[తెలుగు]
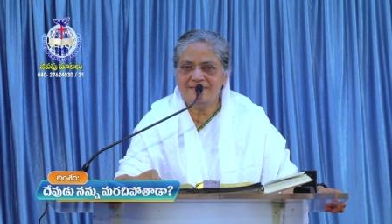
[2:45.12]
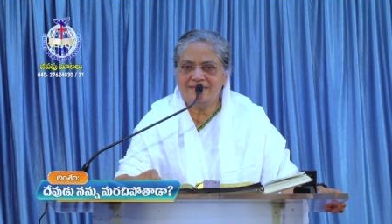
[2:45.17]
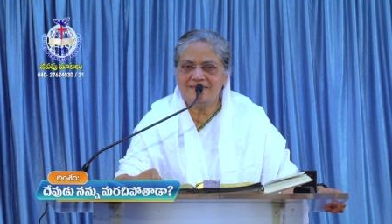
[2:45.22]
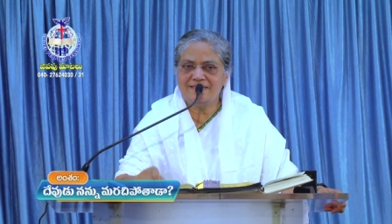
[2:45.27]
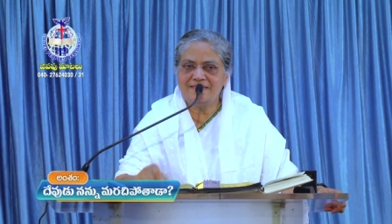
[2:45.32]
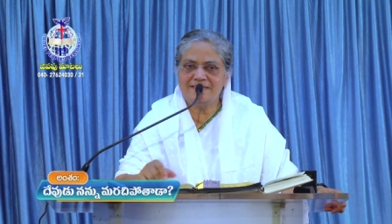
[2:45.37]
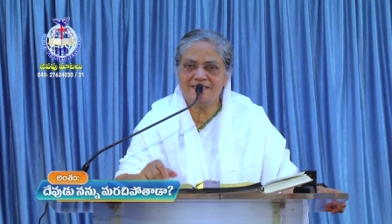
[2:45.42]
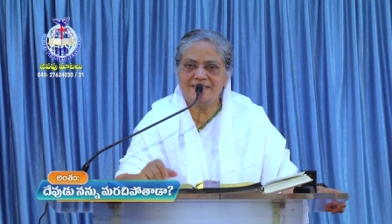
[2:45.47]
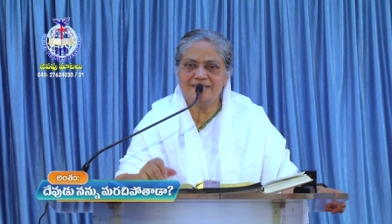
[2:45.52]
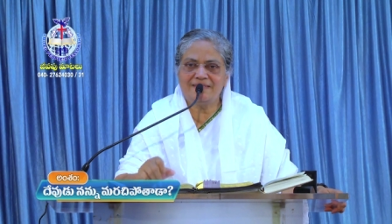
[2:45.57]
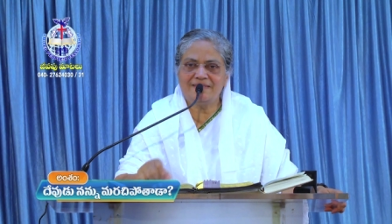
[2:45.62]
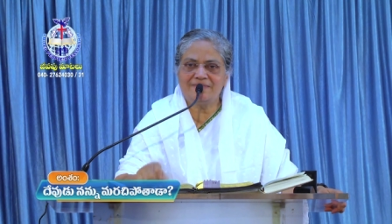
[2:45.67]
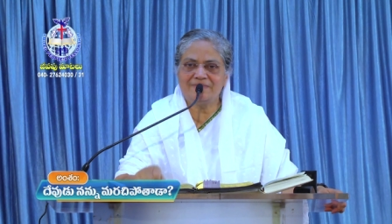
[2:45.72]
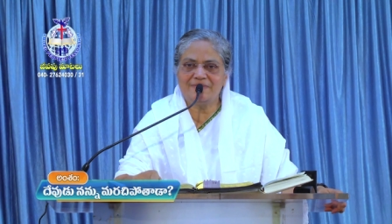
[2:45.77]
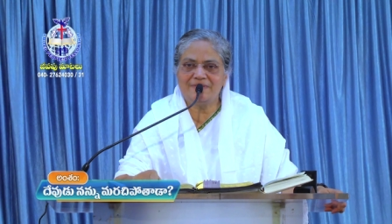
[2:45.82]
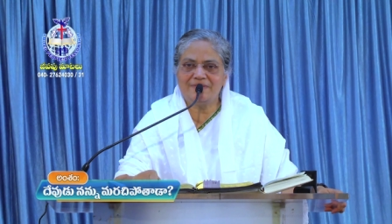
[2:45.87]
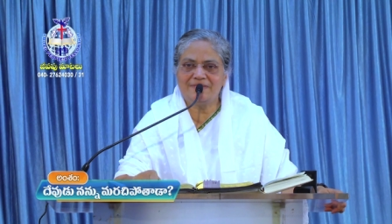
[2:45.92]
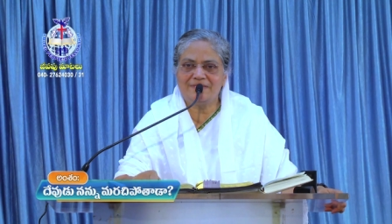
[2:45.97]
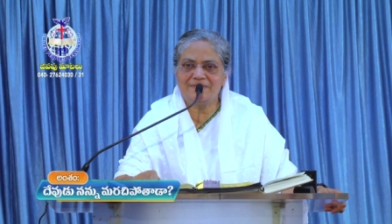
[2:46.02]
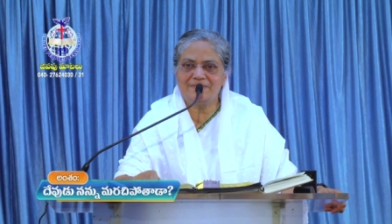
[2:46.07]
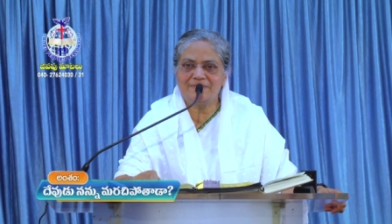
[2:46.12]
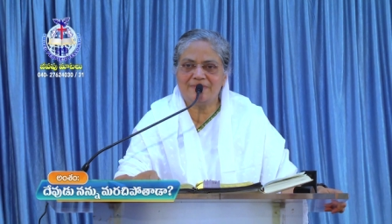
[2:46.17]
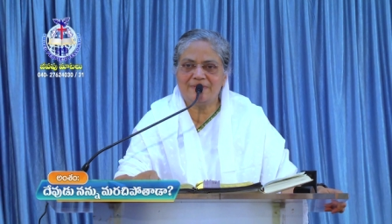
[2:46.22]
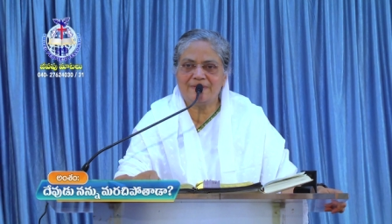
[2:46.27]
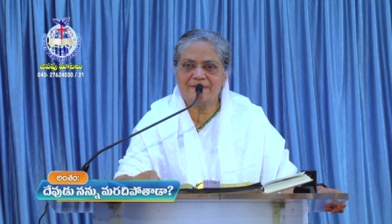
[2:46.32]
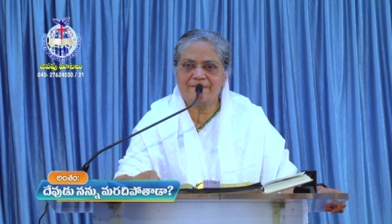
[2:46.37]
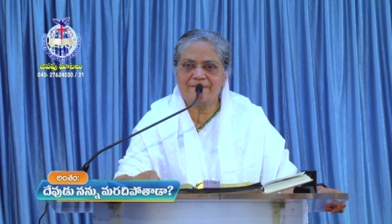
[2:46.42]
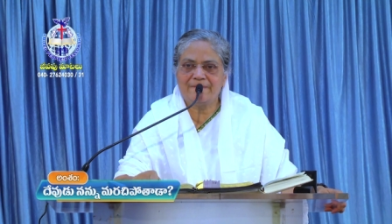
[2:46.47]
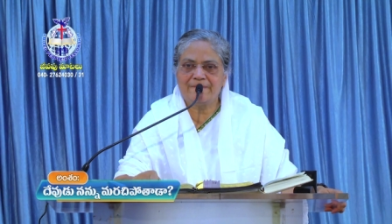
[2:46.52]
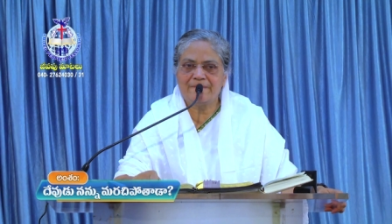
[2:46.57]
అంతంత మాత్రమే
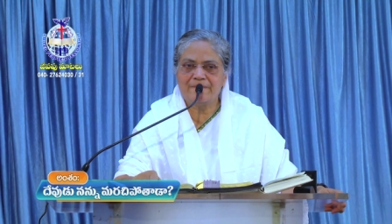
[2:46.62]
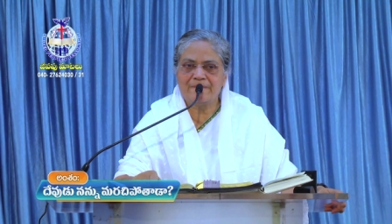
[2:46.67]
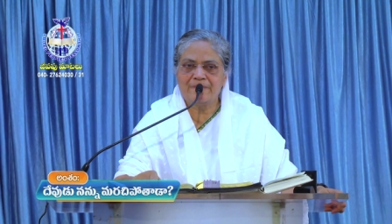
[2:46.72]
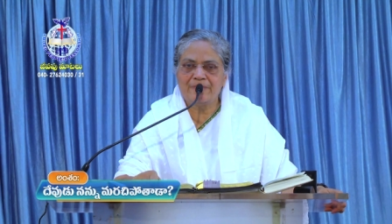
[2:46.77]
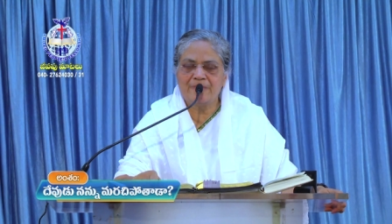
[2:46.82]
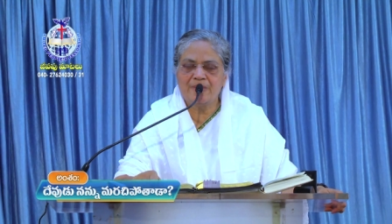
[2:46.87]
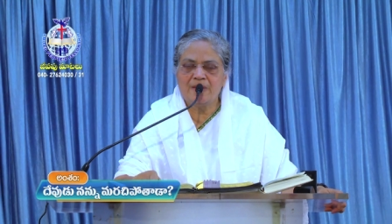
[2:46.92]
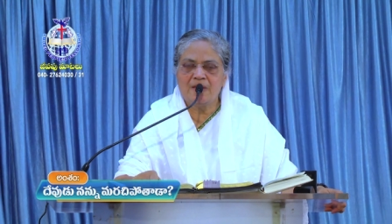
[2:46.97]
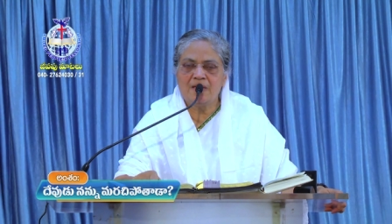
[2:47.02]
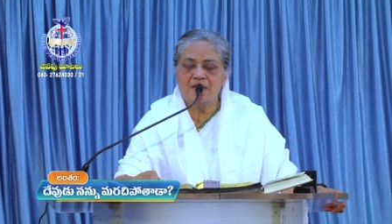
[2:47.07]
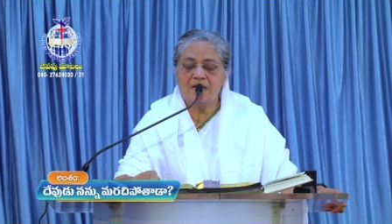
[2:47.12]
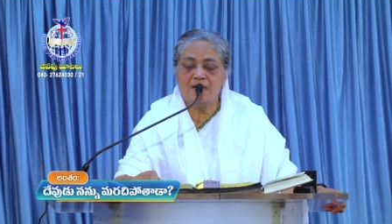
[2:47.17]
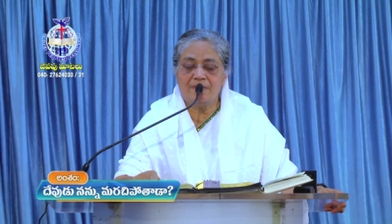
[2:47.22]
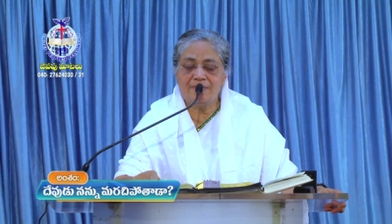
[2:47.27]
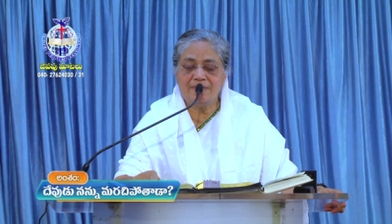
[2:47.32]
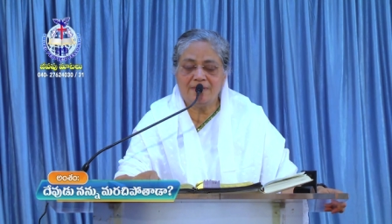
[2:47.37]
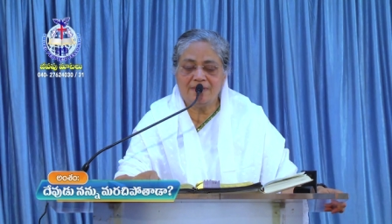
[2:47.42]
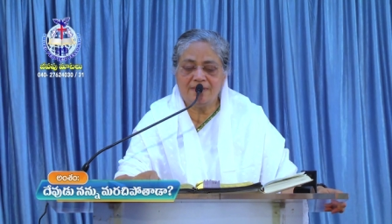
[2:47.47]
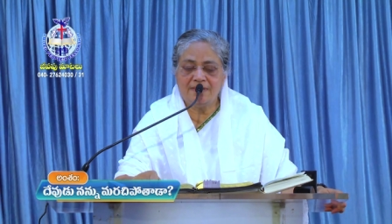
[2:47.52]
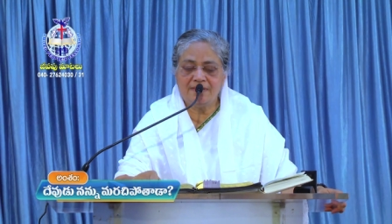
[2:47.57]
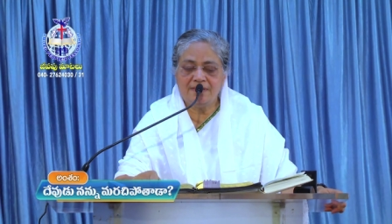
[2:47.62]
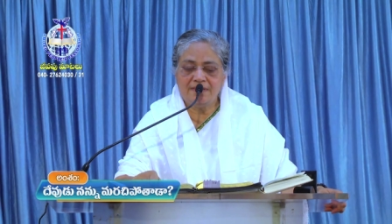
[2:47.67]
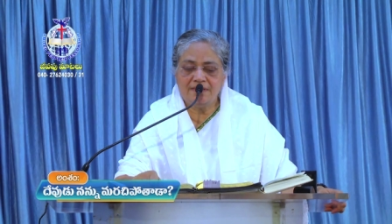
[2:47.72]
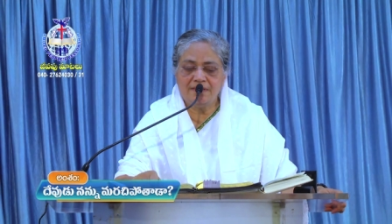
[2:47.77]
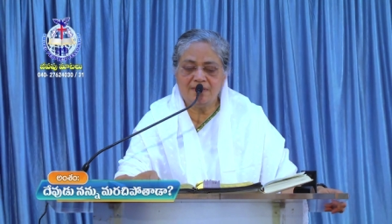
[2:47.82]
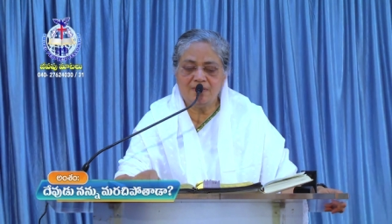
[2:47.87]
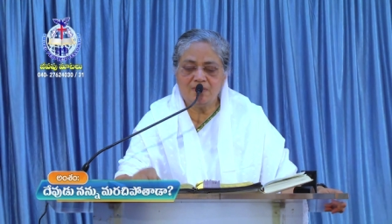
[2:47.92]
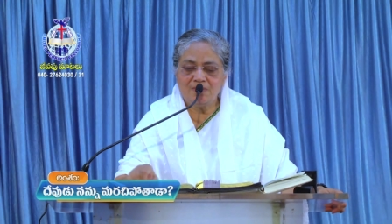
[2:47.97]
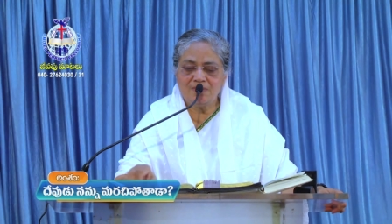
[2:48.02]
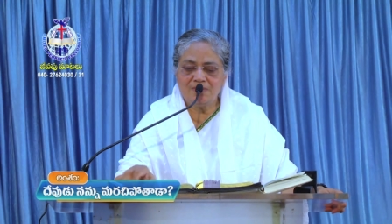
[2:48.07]
కాబట్టి
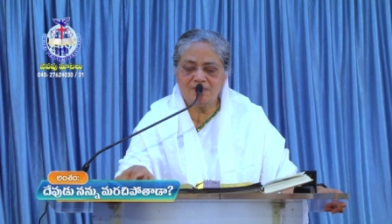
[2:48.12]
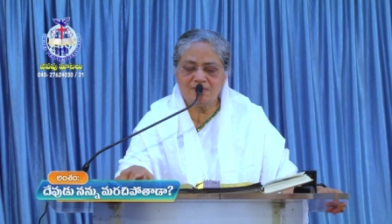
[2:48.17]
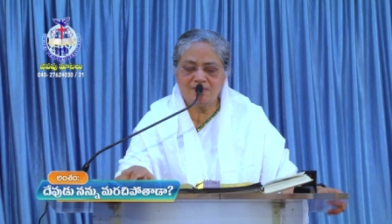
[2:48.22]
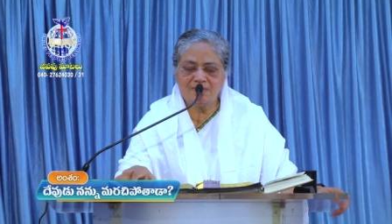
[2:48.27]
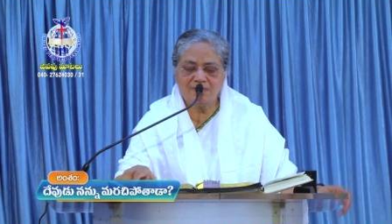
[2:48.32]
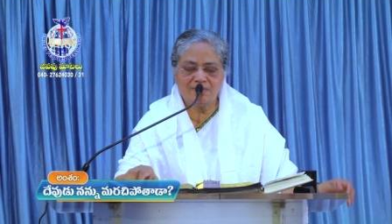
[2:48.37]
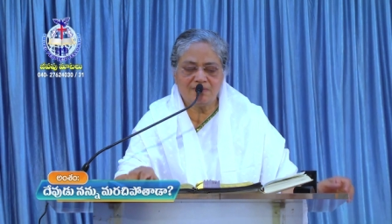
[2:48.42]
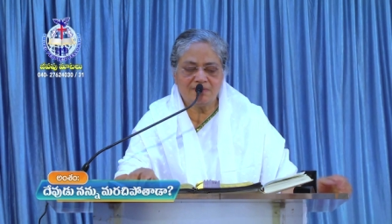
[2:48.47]
ఈరోజు